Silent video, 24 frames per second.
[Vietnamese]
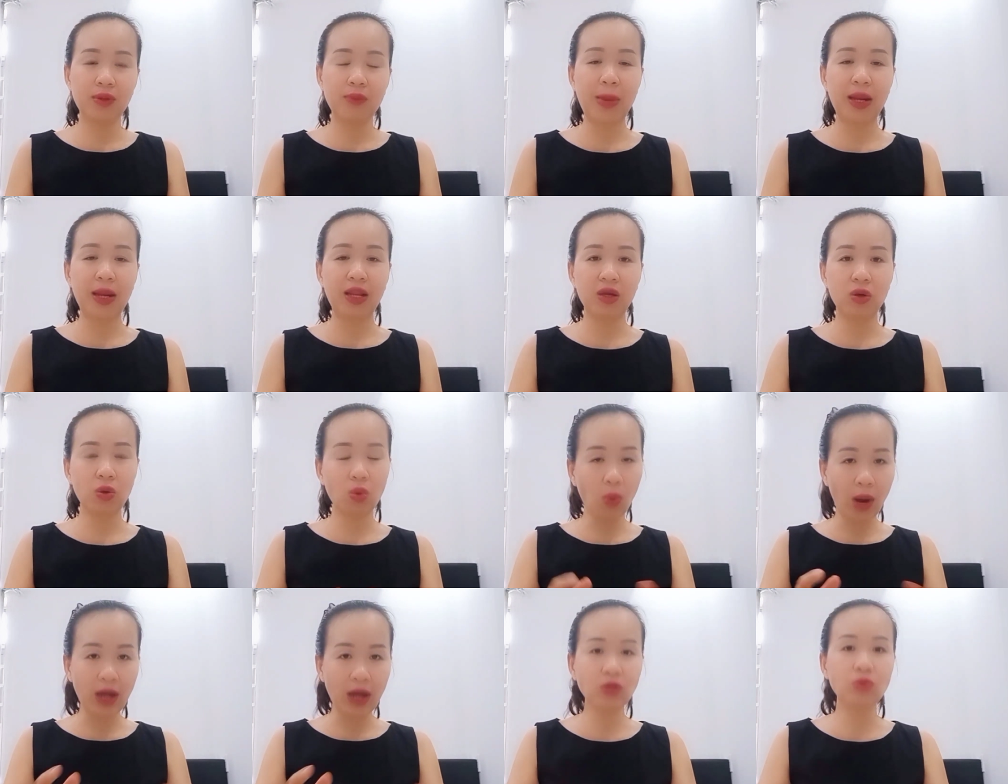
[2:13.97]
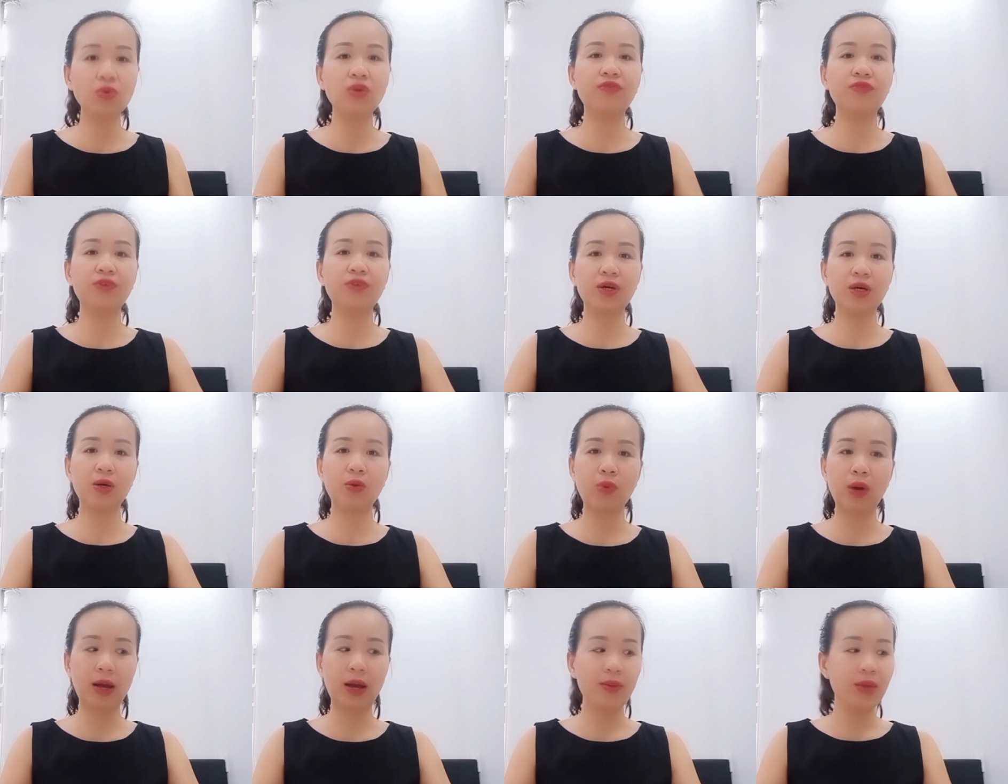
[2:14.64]
bạn ấy quá tuyệt vời
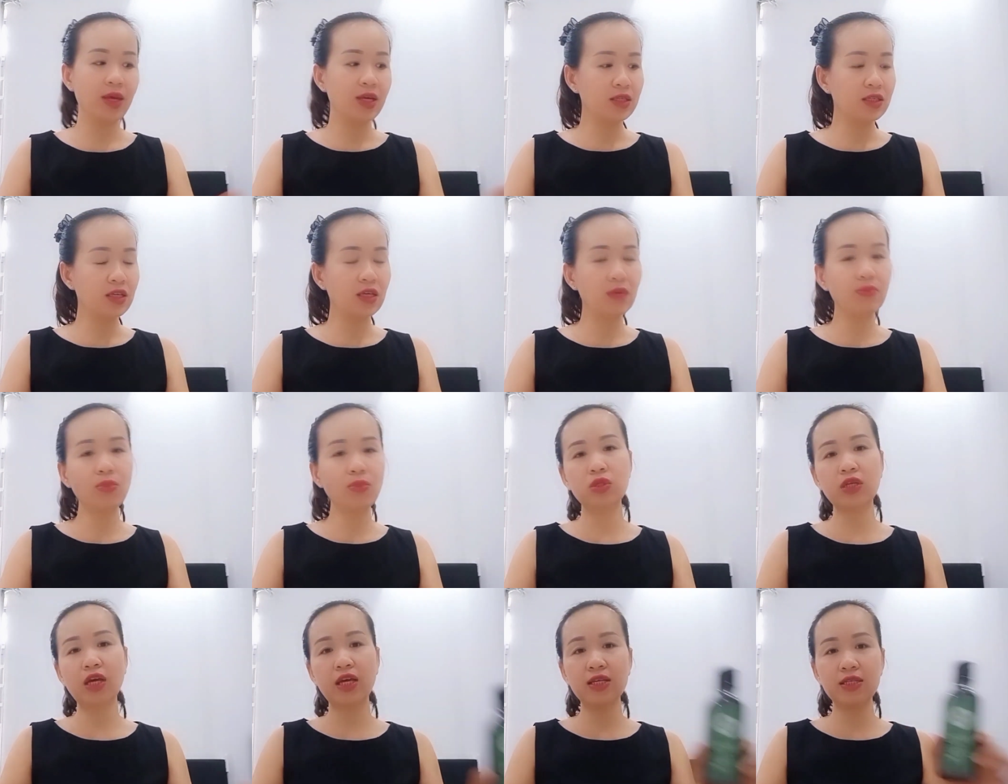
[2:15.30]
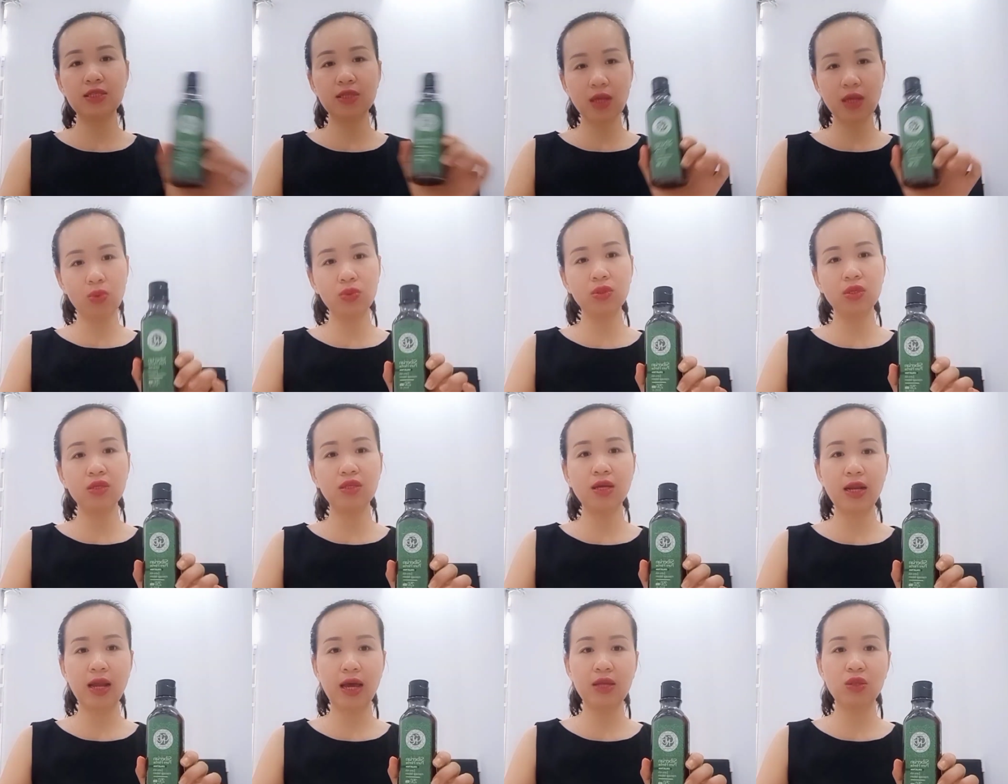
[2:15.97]
không ạ chỉ một chai dầu
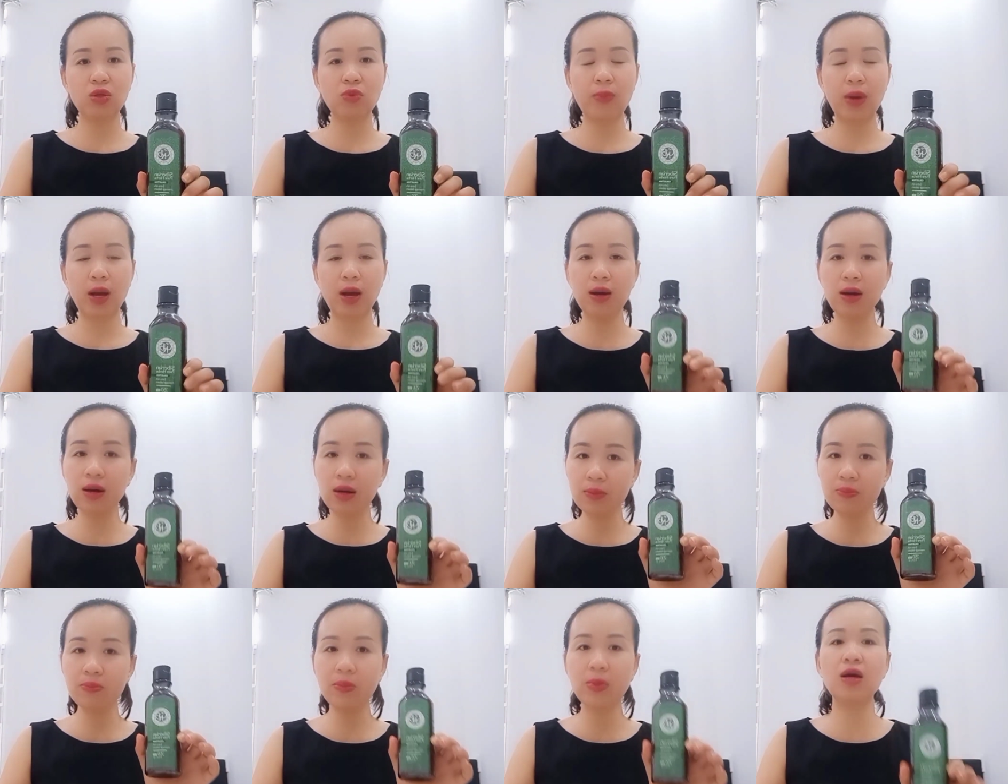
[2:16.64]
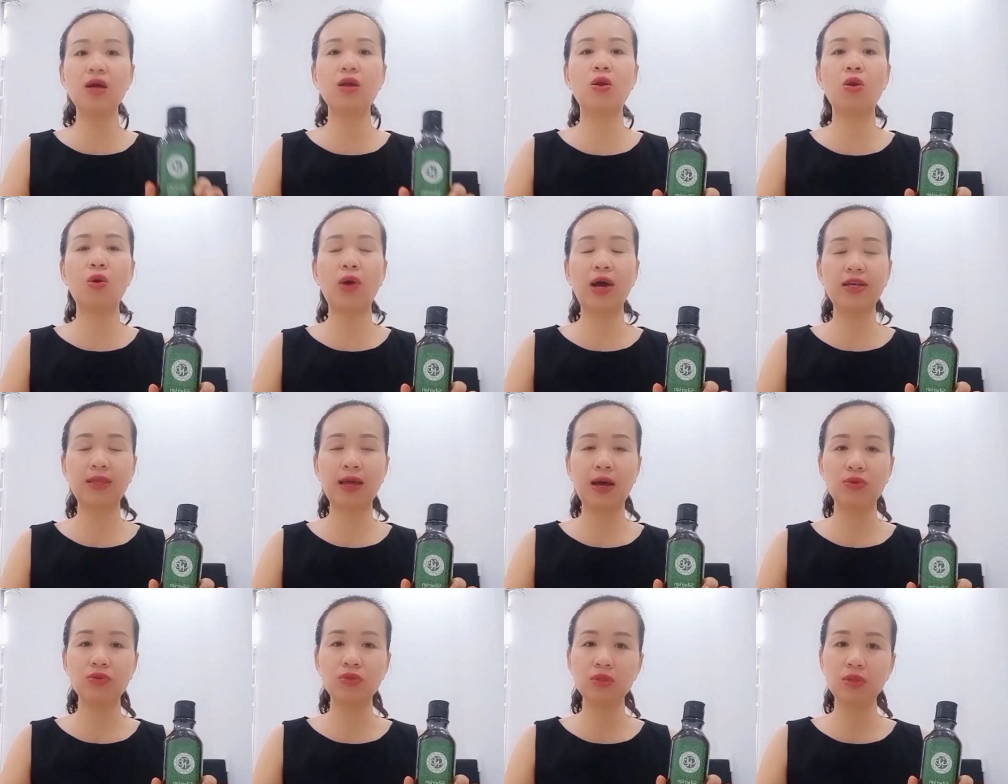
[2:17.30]
như thế này thôi mà hơn 10 loại
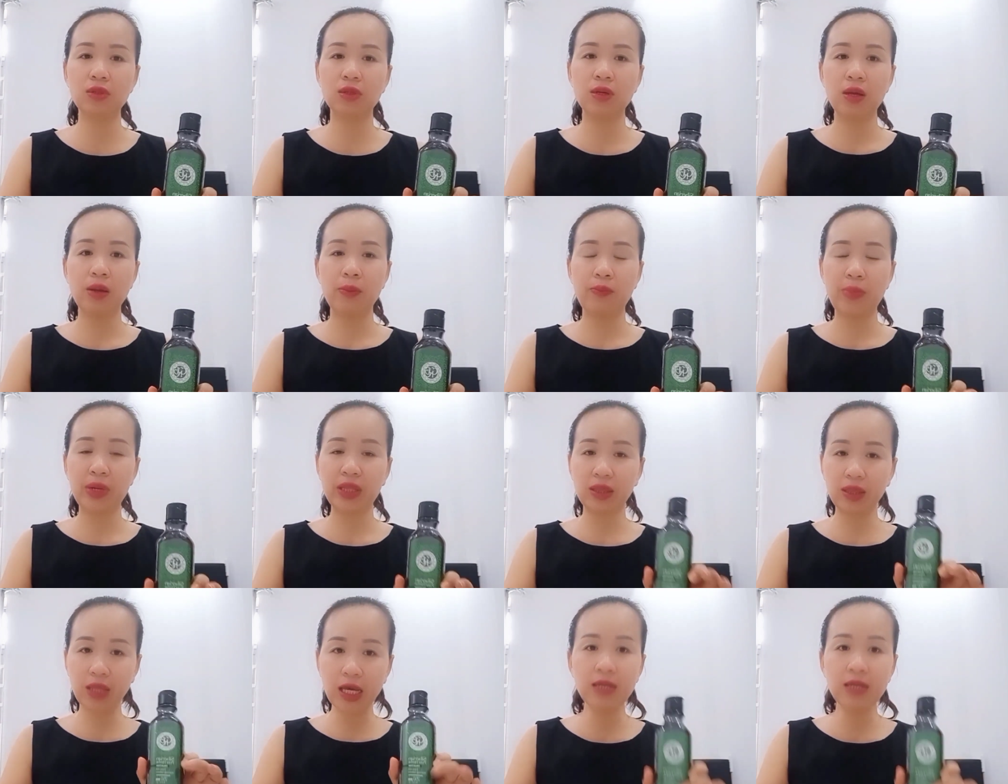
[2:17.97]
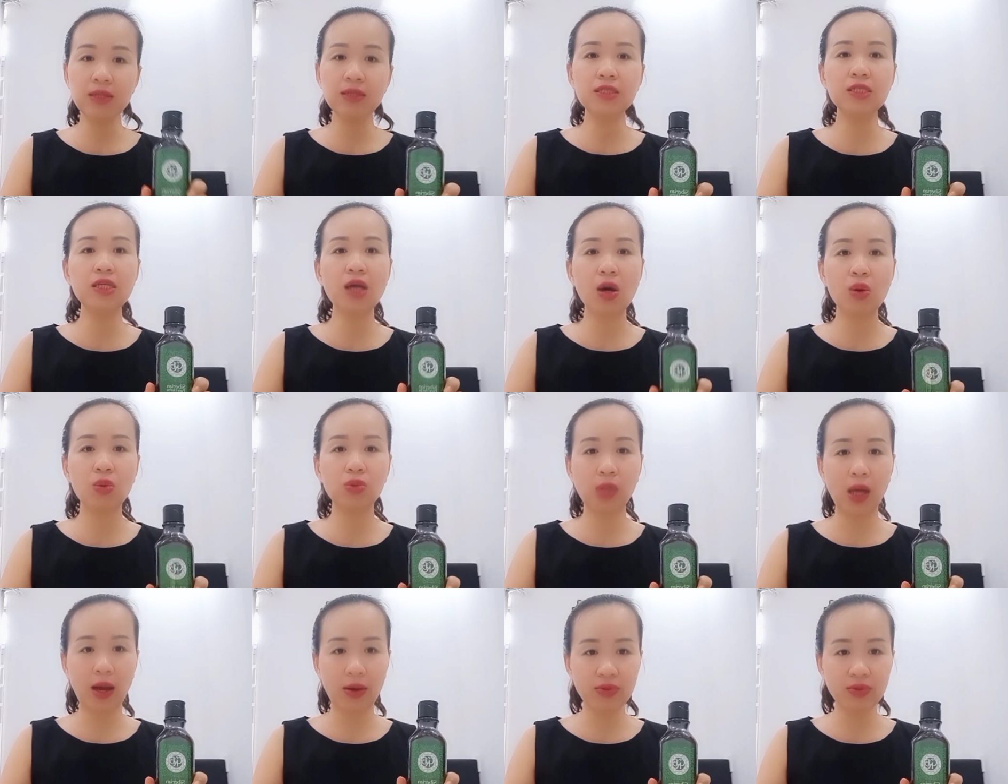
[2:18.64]
thảo dược mà tinh
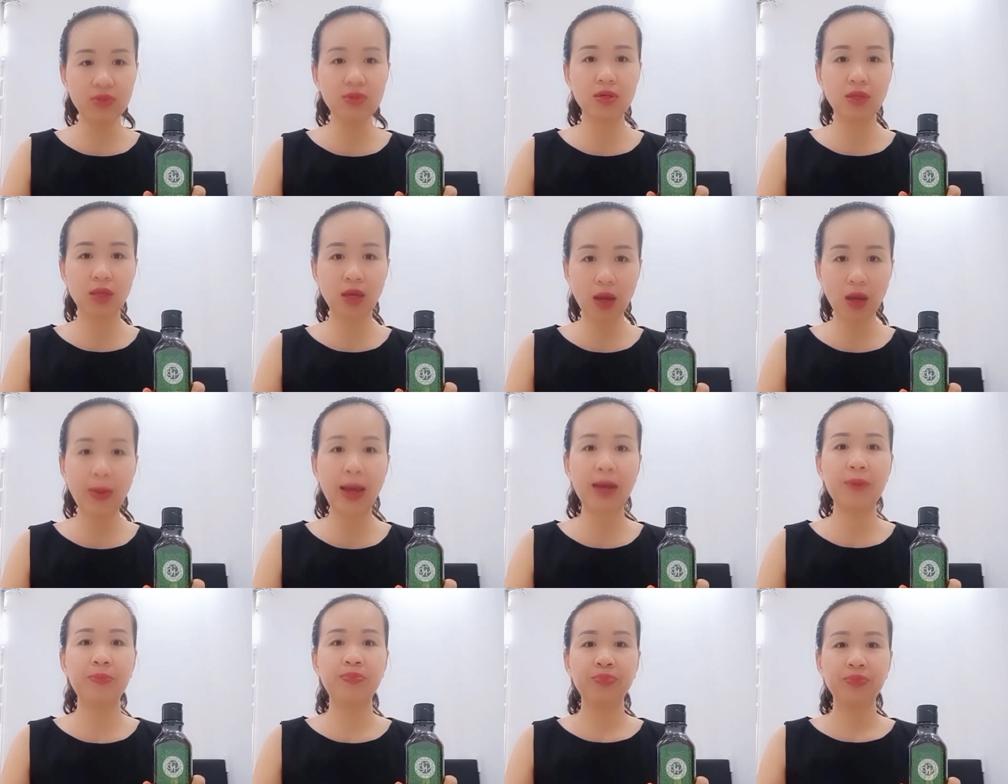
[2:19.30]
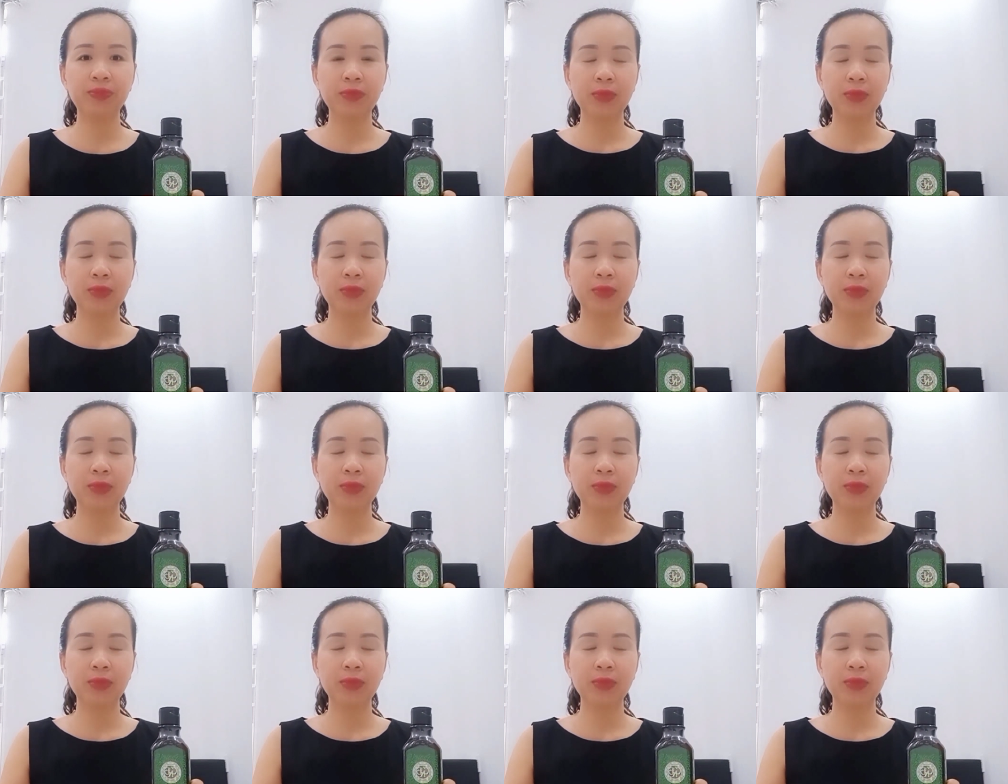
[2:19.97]
dầu thảo dược chỉ các bạn